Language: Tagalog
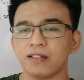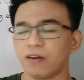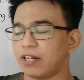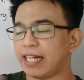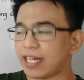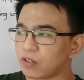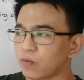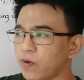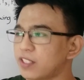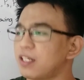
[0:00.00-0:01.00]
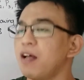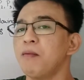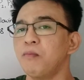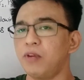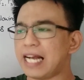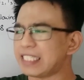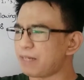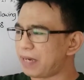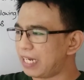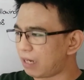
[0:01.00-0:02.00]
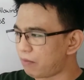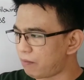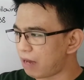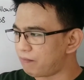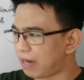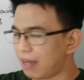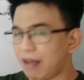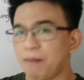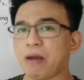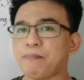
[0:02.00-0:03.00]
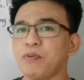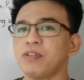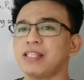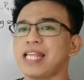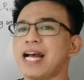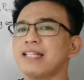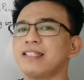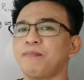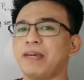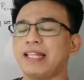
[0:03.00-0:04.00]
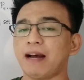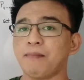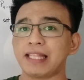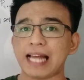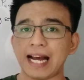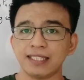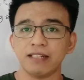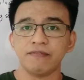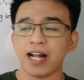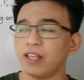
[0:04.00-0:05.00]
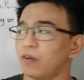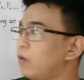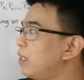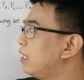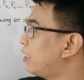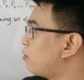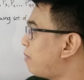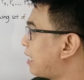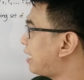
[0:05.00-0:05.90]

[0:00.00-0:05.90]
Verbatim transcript: Or in other words, mula sa pinakamababa, papunta sa pinakamataas na value nito mga